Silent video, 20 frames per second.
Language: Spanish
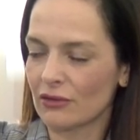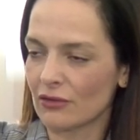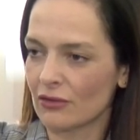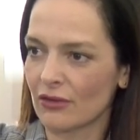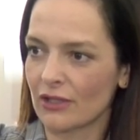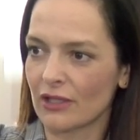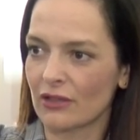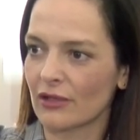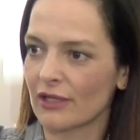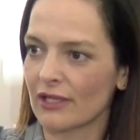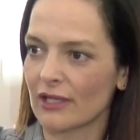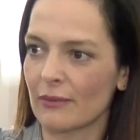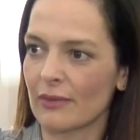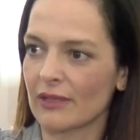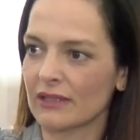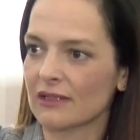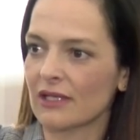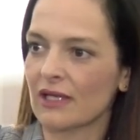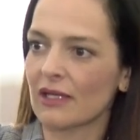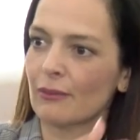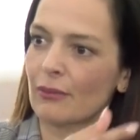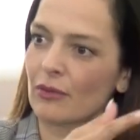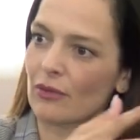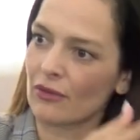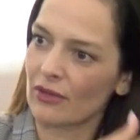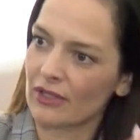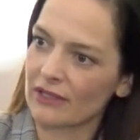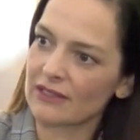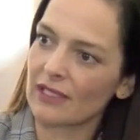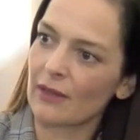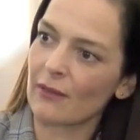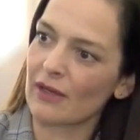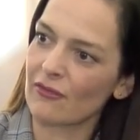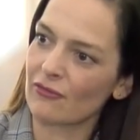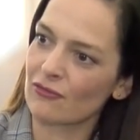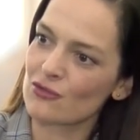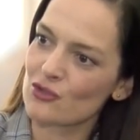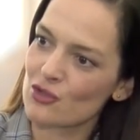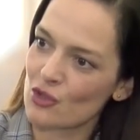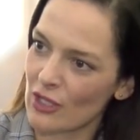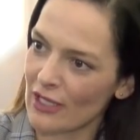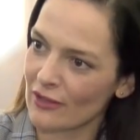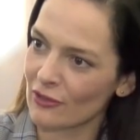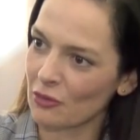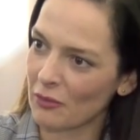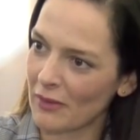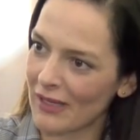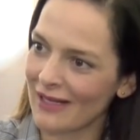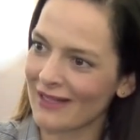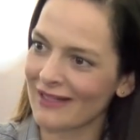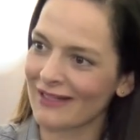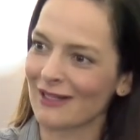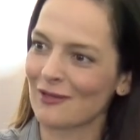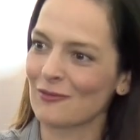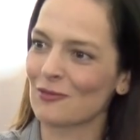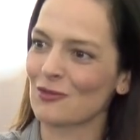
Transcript: yo lo que no quería pactar es por lo que estaba funcionando mal en el